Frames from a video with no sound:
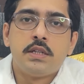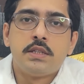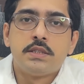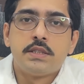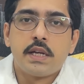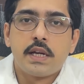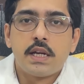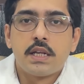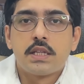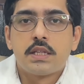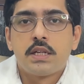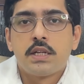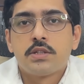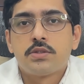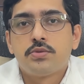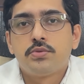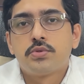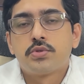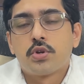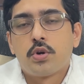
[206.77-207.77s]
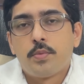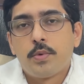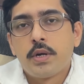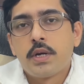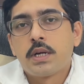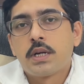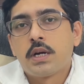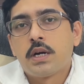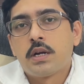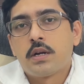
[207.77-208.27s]
সেক্ষেত্রে শুধু
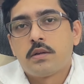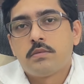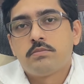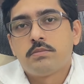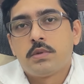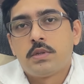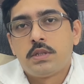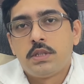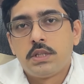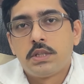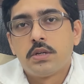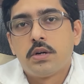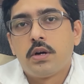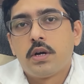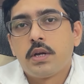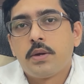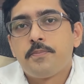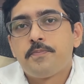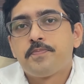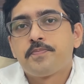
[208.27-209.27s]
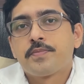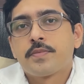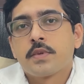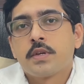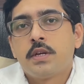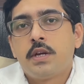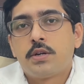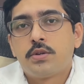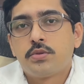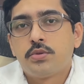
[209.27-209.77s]
সময়টা দিতে হয়
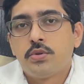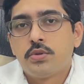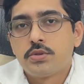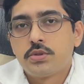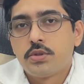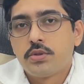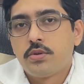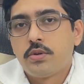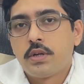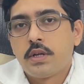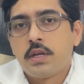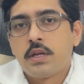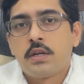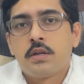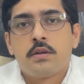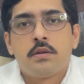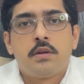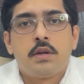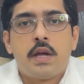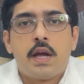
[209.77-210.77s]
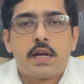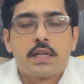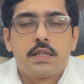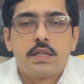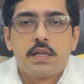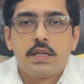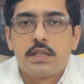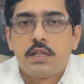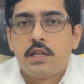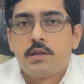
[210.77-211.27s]
একটু ধৈর্য ধরে এক
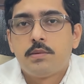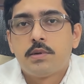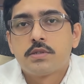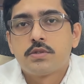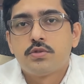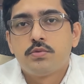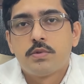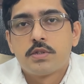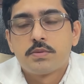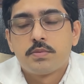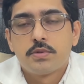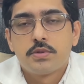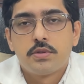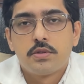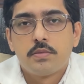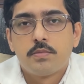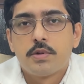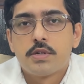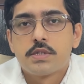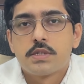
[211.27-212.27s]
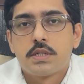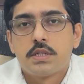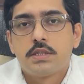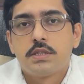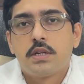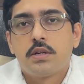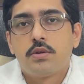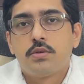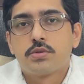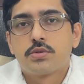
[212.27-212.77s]
থেকে দেড় মাস দু মাস পর্যন্ত
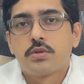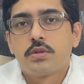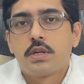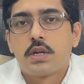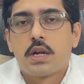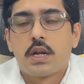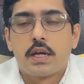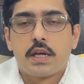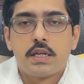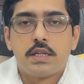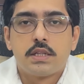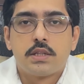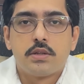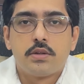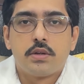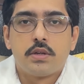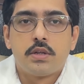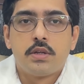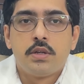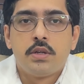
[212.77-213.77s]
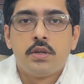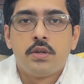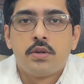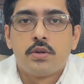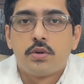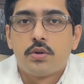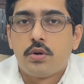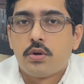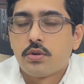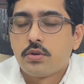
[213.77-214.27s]
ময়েশ্চারাইজার লোশন লাগিয়ে যেতে হয়
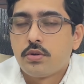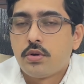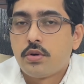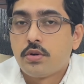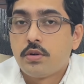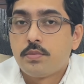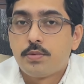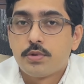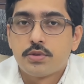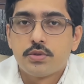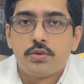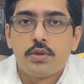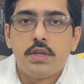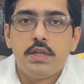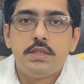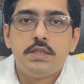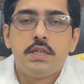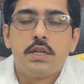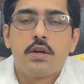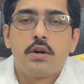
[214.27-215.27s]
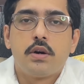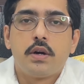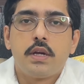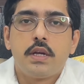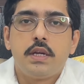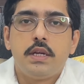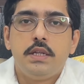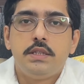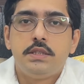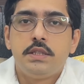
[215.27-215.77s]
কখনো কখনো প্রচণ্ড ইচিং হয়
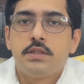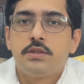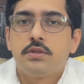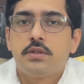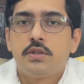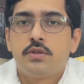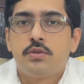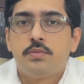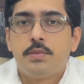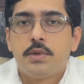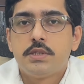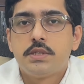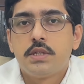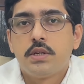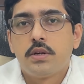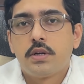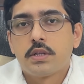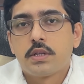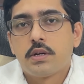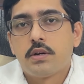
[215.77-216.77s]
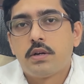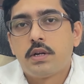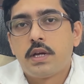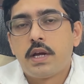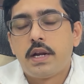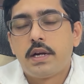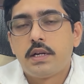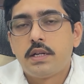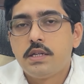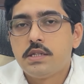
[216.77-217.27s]
ইচিং যদি খুব বেশি হয় তাহলে
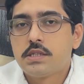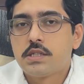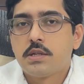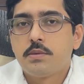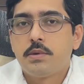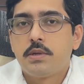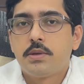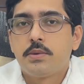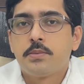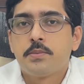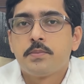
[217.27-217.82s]
অ্যান্টিহিস্টামিন